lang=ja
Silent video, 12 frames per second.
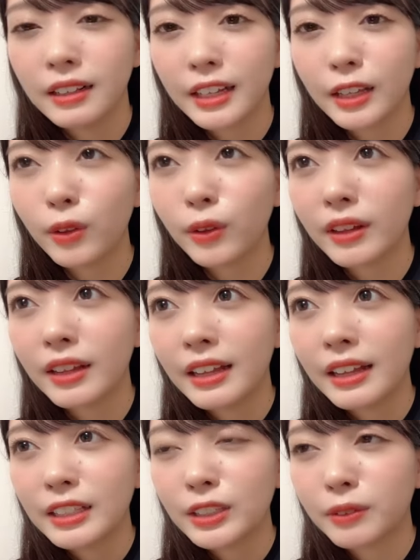けど
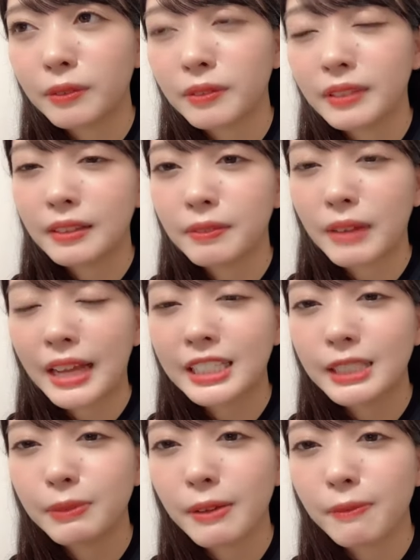その「
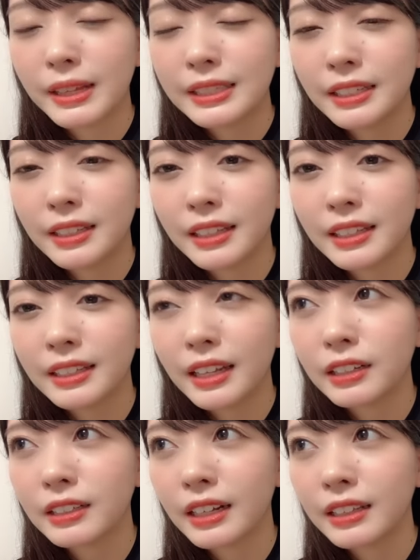初めましてで来
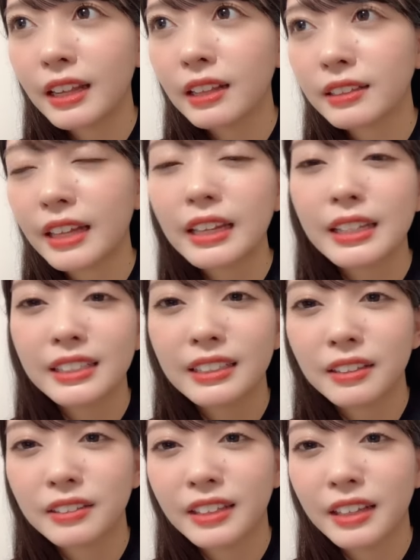てくれた」だけじゃ
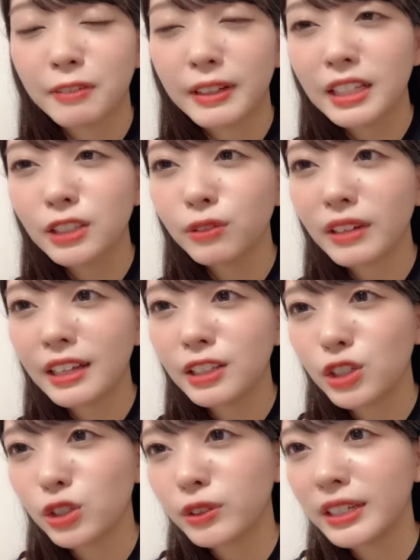なくて私の
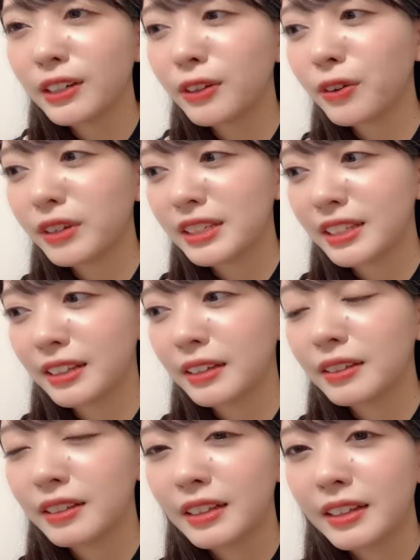感情を入れるようにしてて
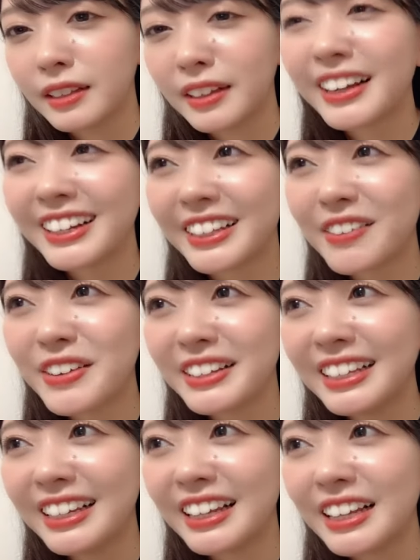だからたま
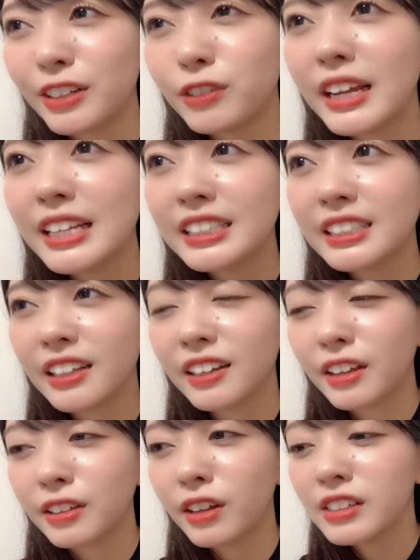に嬉しいだ
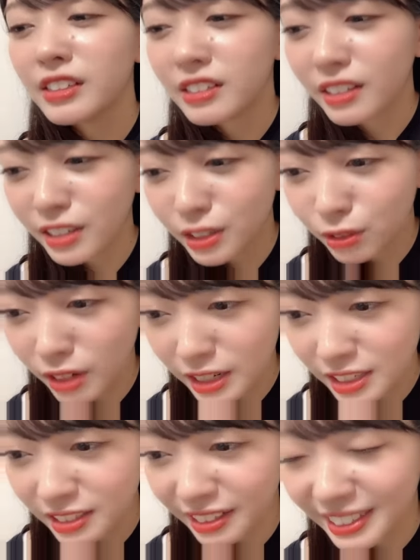け何に対して嬉
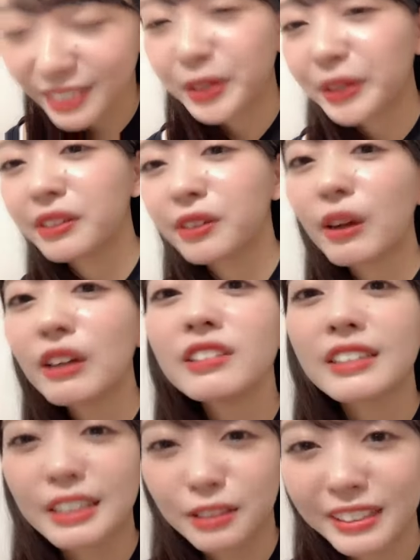しいんだっけとかって今日ある
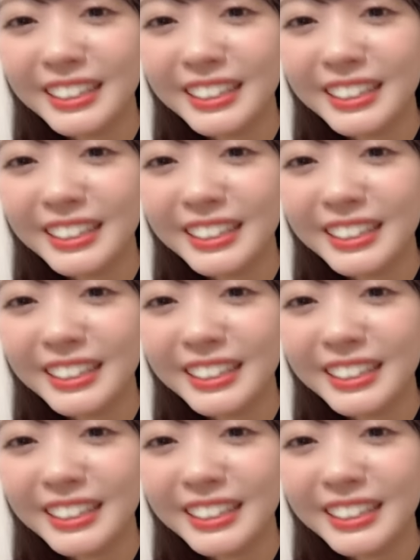んだけど